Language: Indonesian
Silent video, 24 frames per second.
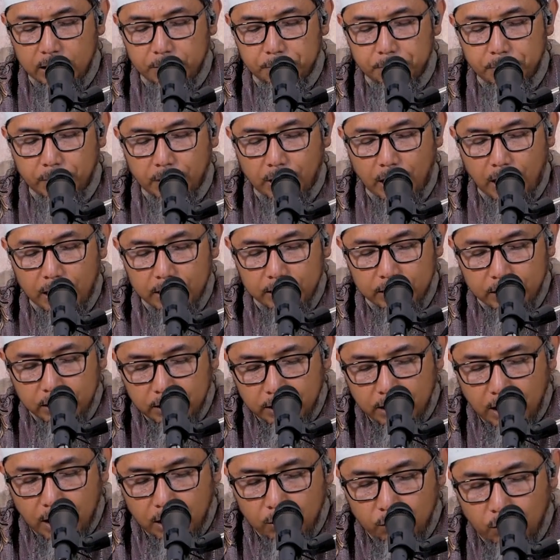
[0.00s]
dari
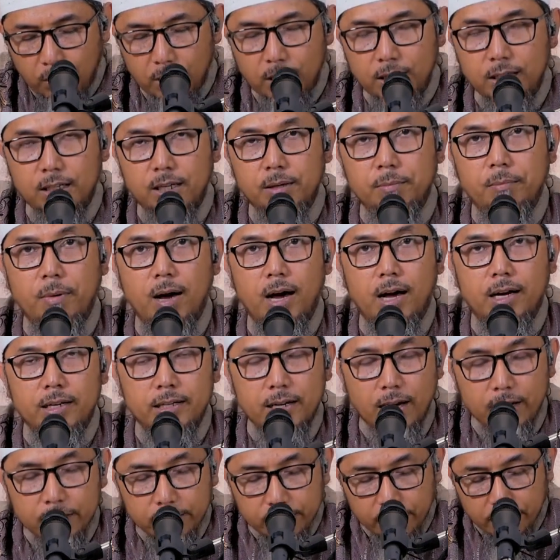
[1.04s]
perhatian wal
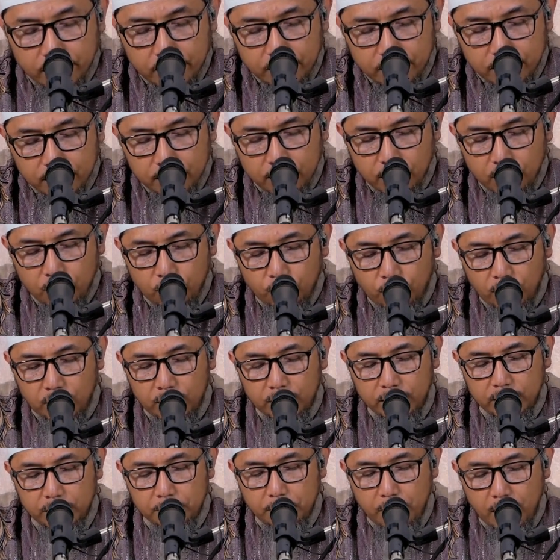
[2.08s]
himayati wal
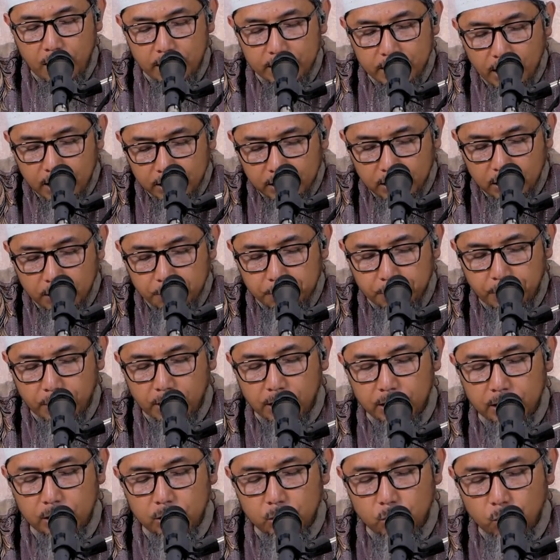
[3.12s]
himayati
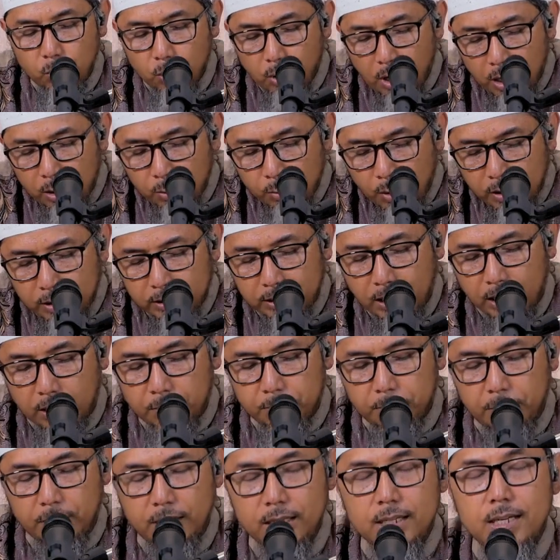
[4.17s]
perlindungan wat
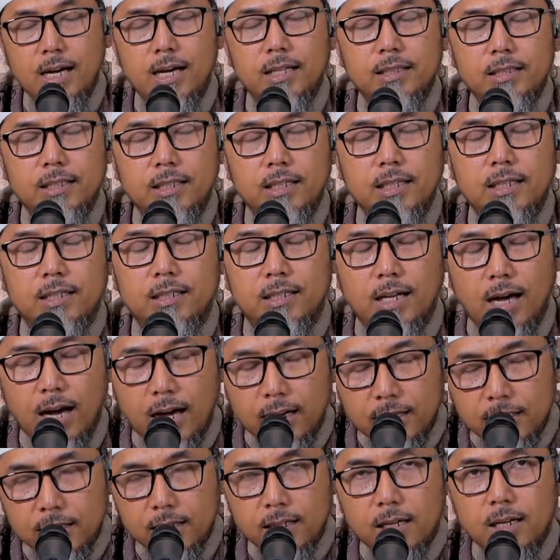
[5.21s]
tarbiyati
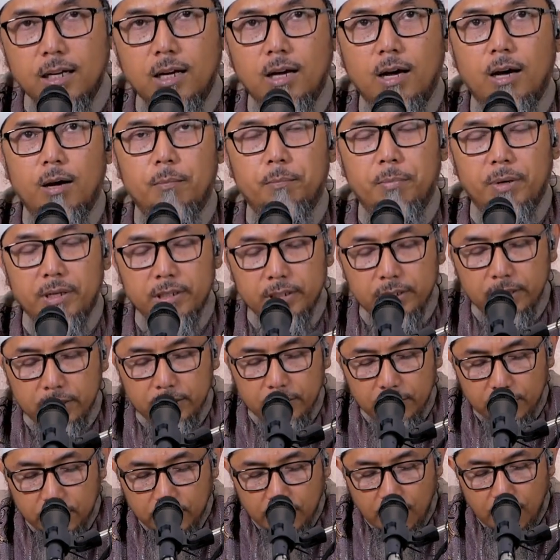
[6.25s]
dan
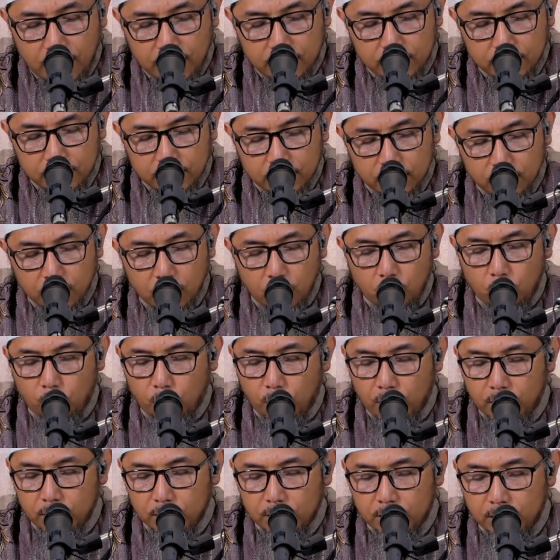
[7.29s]
pendidikan
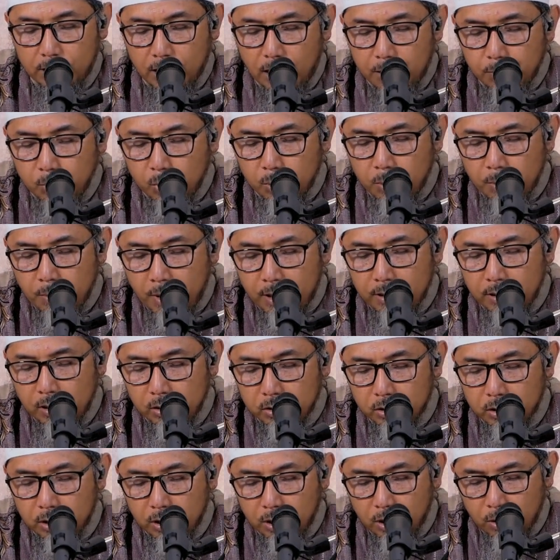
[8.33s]
wal qiyamu bima
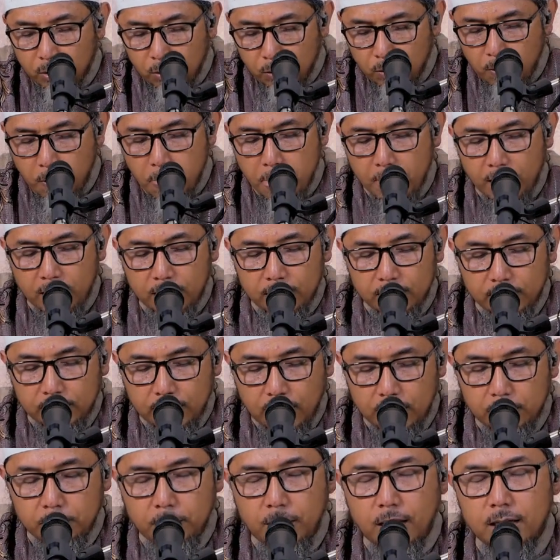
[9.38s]
yuslihuh
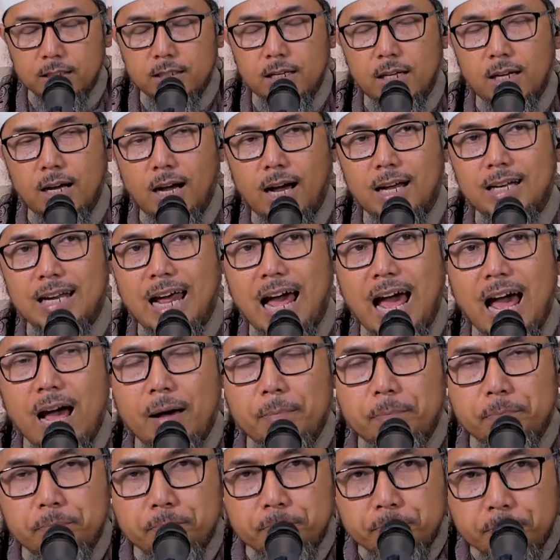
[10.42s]
dan melaksanakan
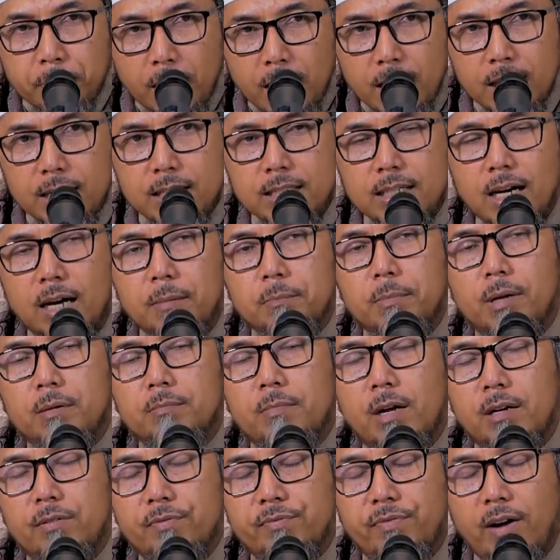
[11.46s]
apa yang
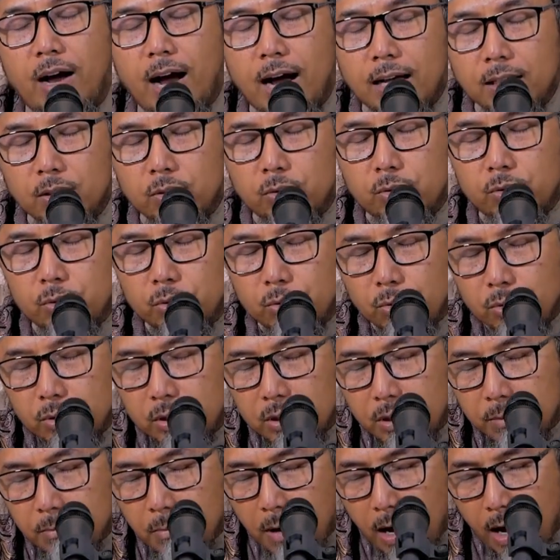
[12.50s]
bermanfaat untuk
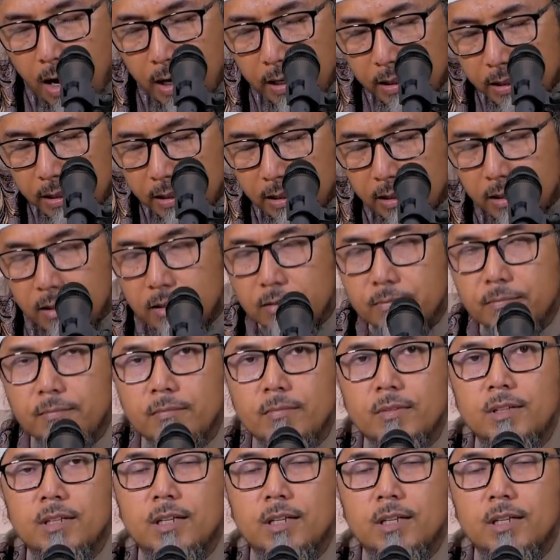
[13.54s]
si bayi.